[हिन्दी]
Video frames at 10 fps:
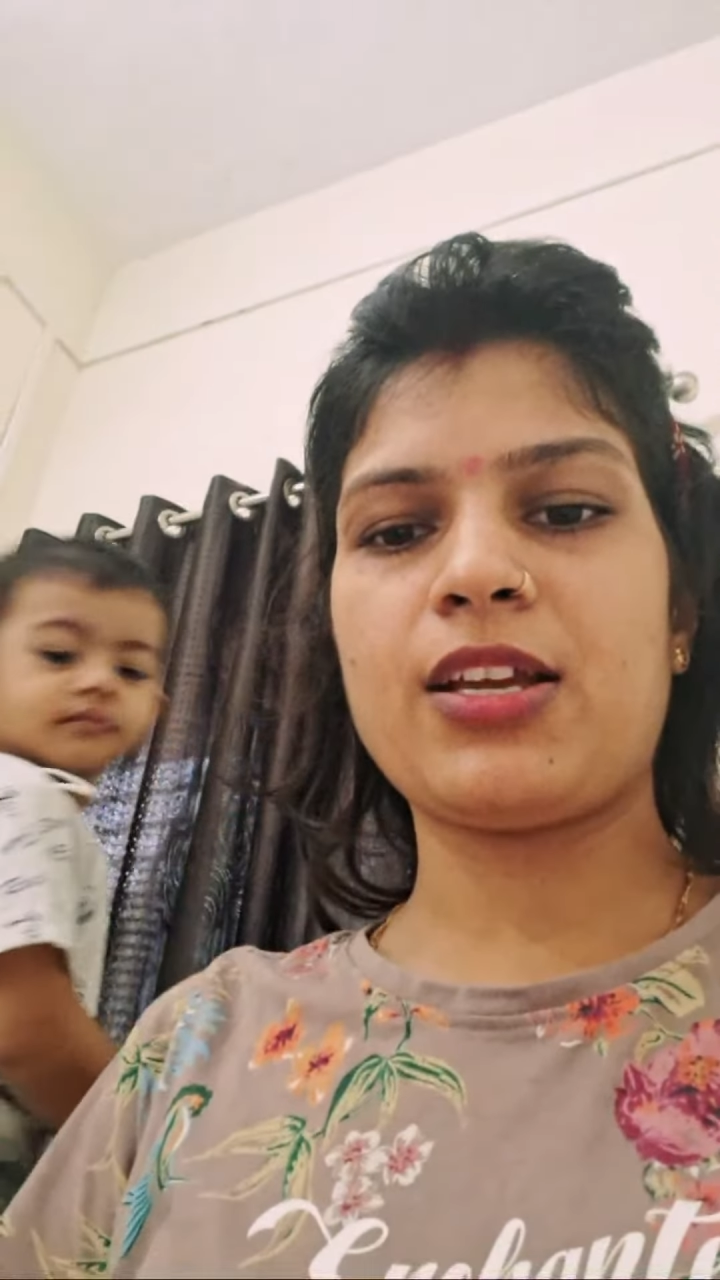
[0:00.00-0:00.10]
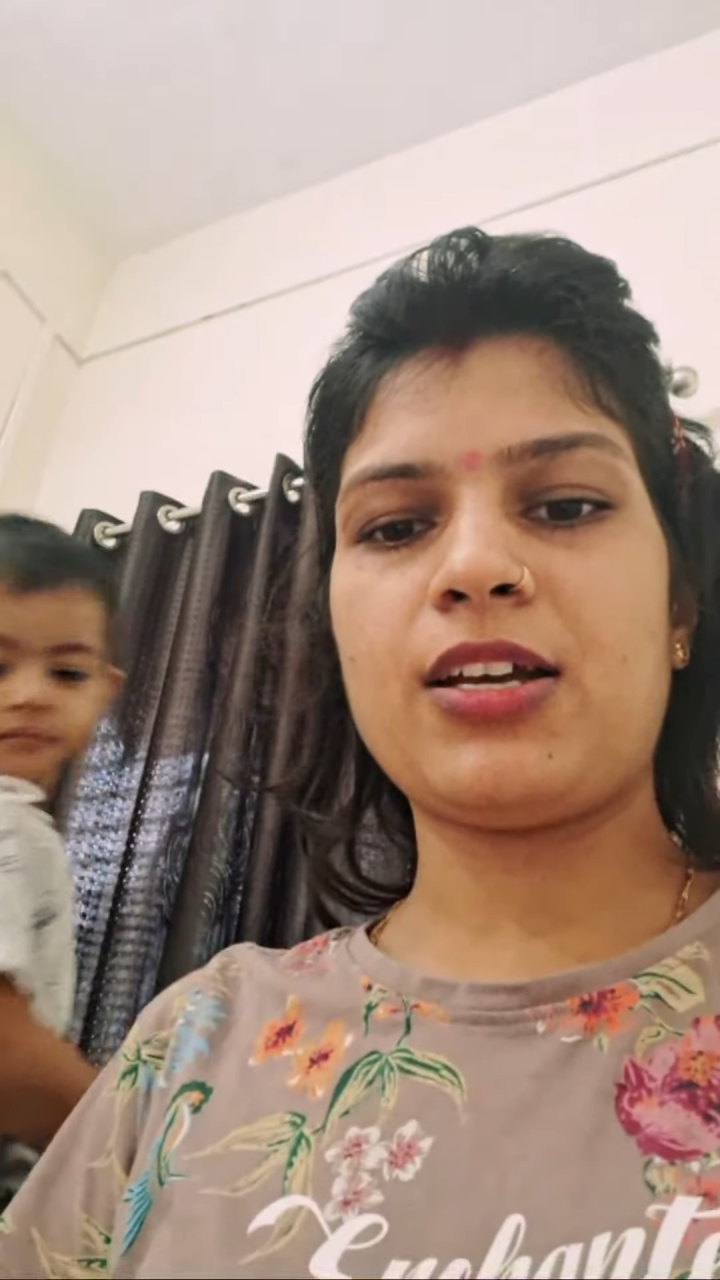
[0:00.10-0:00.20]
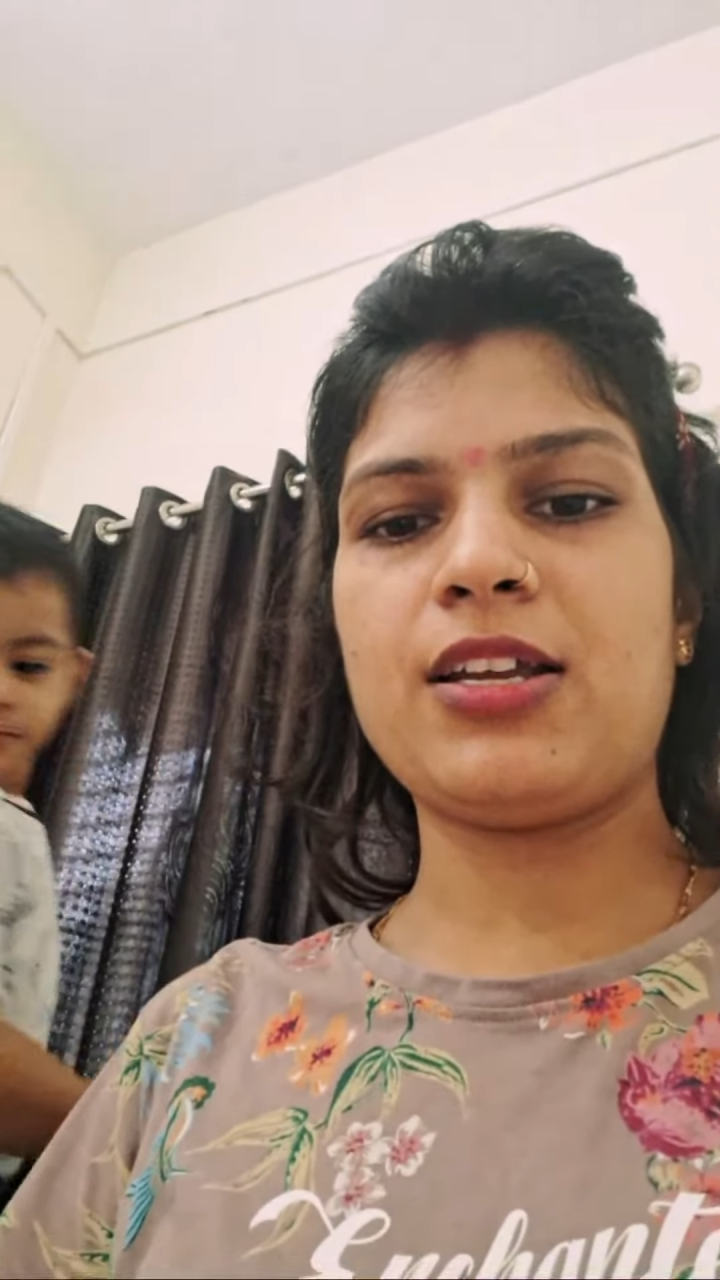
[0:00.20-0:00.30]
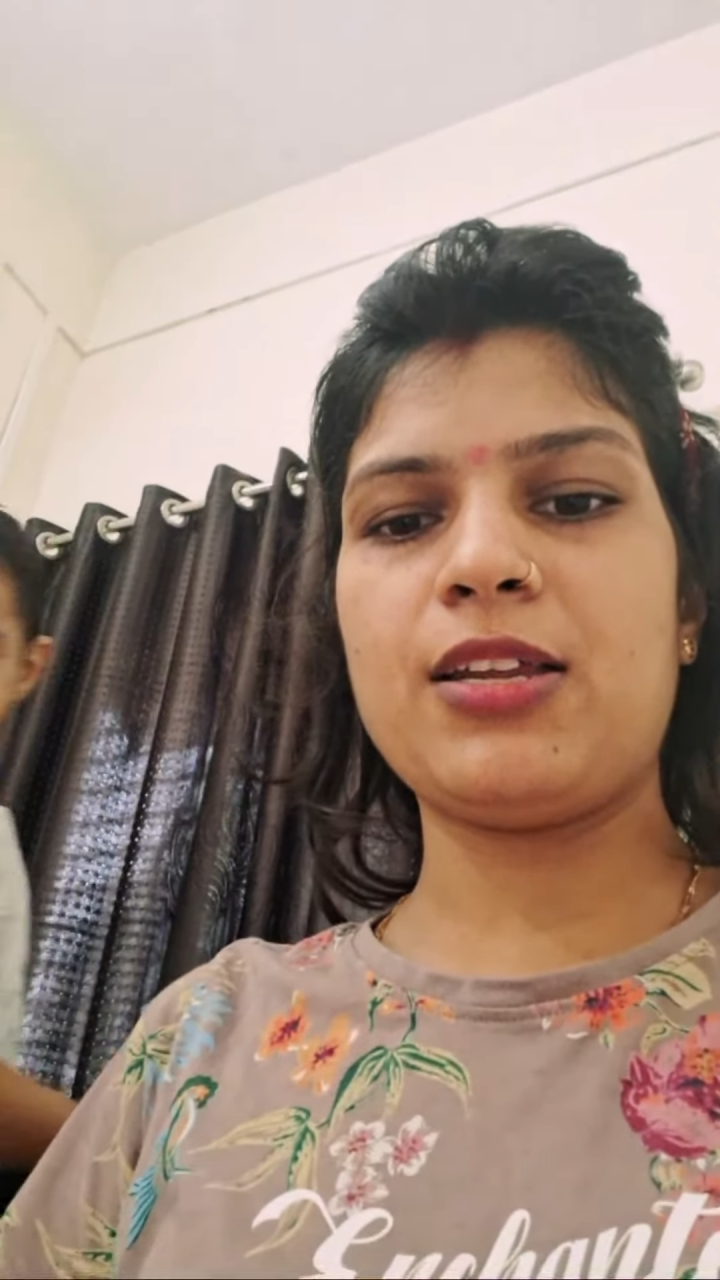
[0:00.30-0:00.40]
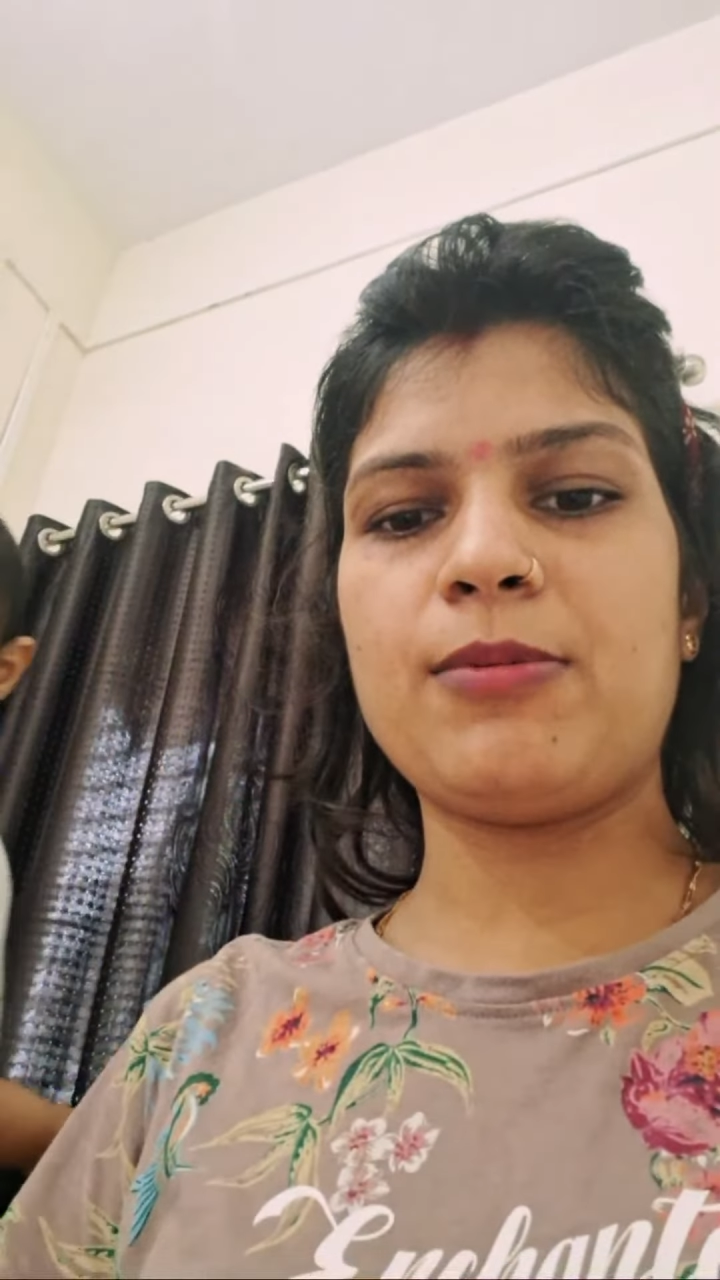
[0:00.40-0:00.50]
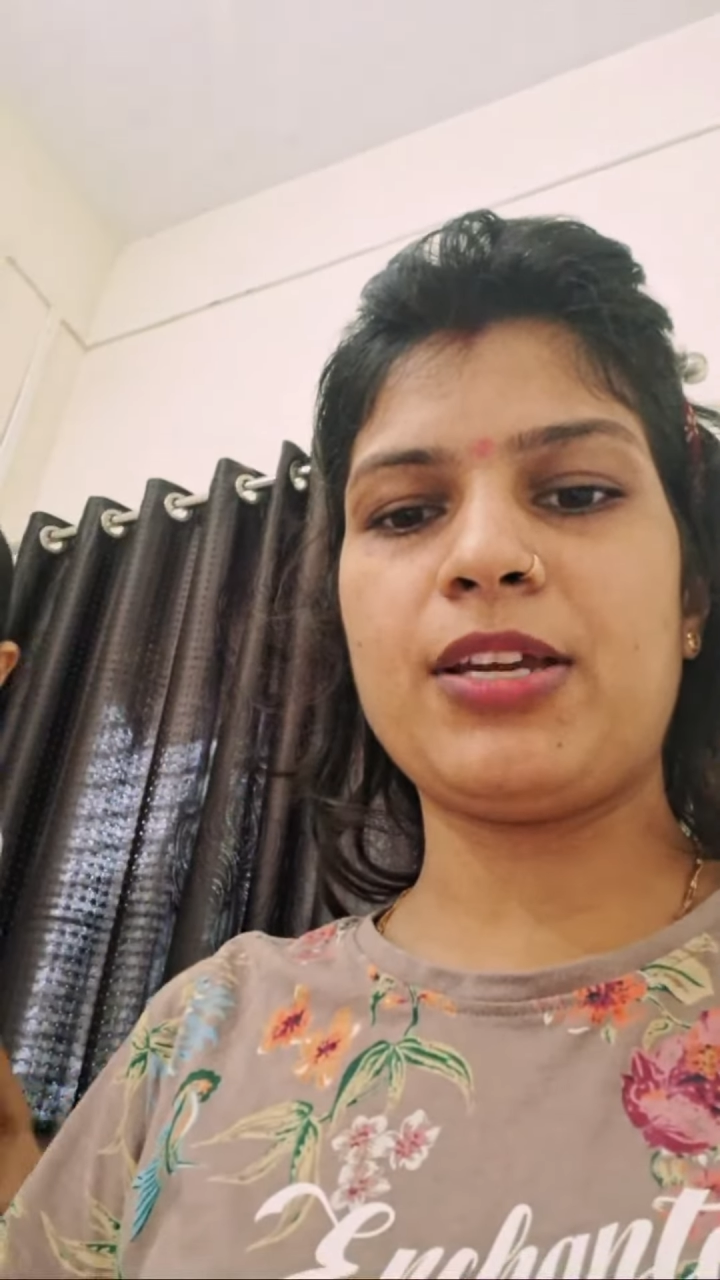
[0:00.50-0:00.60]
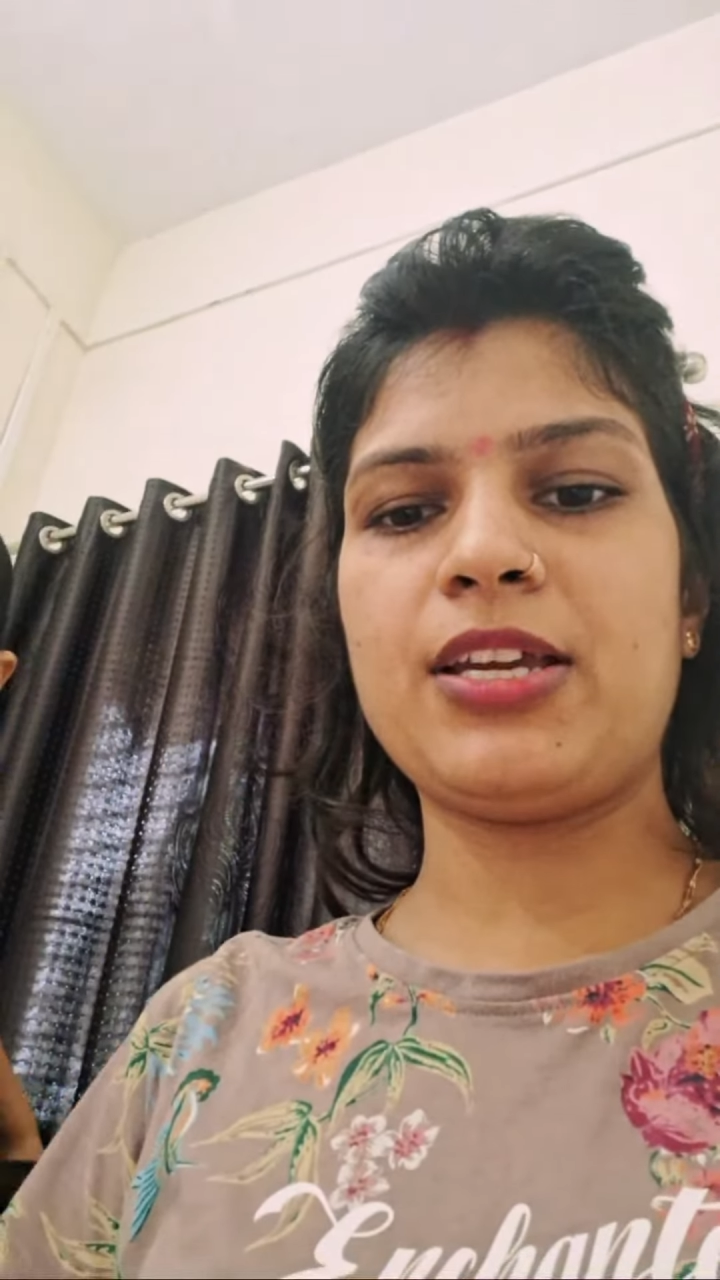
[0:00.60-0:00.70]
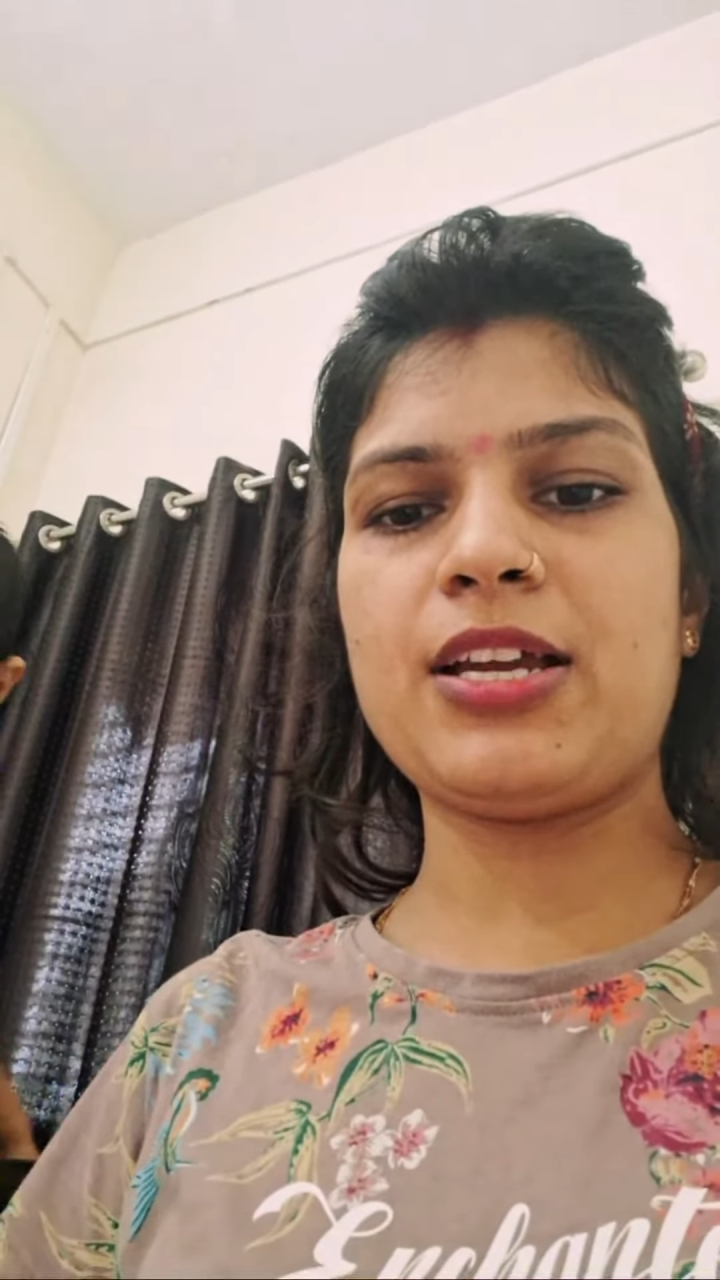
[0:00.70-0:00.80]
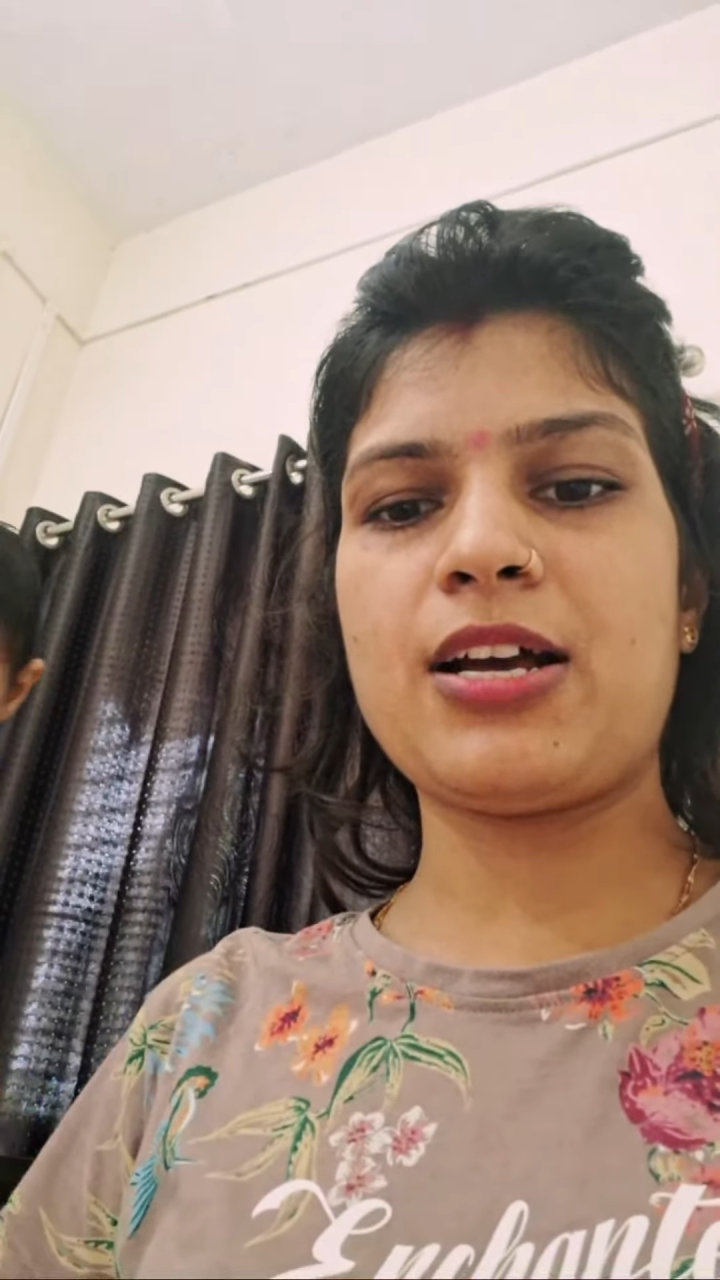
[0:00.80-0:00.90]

अरे भैया